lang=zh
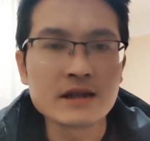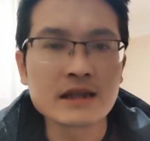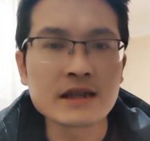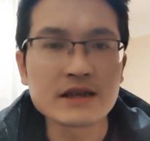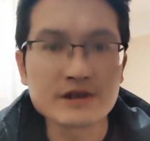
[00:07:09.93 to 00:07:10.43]

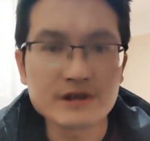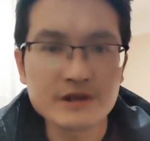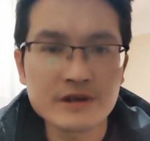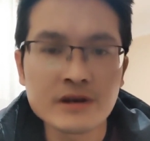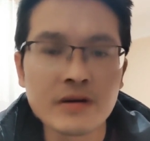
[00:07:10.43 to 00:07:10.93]
大家一
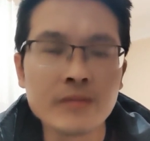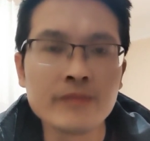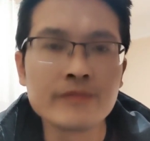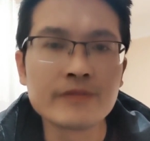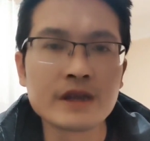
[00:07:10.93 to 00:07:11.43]
定
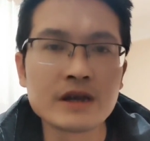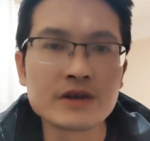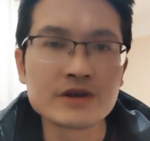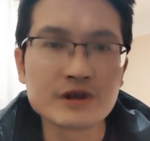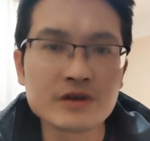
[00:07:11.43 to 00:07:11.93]
要呃
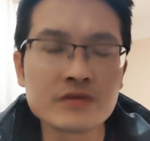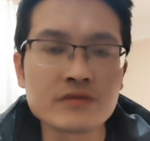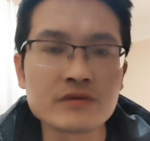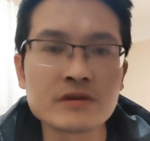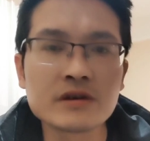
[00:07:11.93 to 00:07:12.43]
清楚，
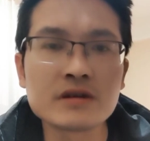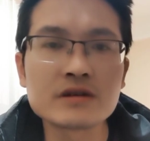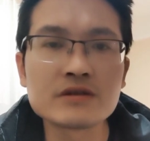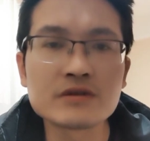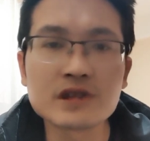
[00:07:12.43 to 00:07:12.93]
这个
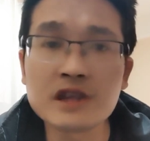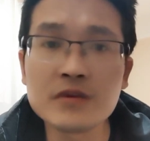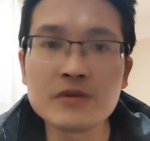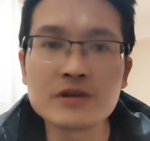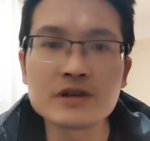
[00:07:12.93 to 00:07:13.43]
是有
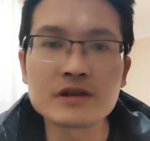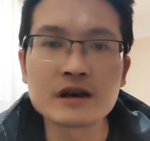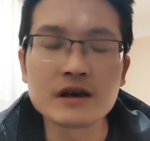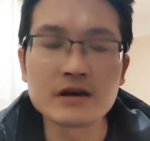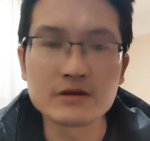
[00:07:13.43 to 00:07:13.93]
地域性
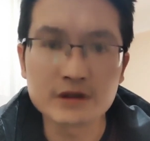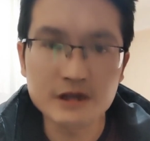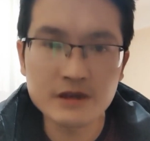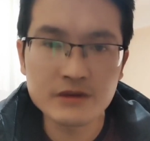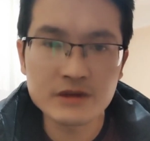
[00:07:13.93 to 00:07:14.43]
的，要有
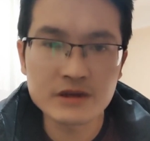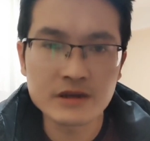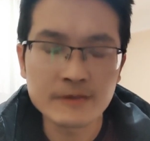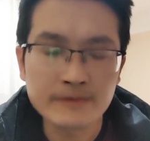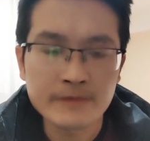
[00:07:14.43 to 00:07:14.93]
地域性的。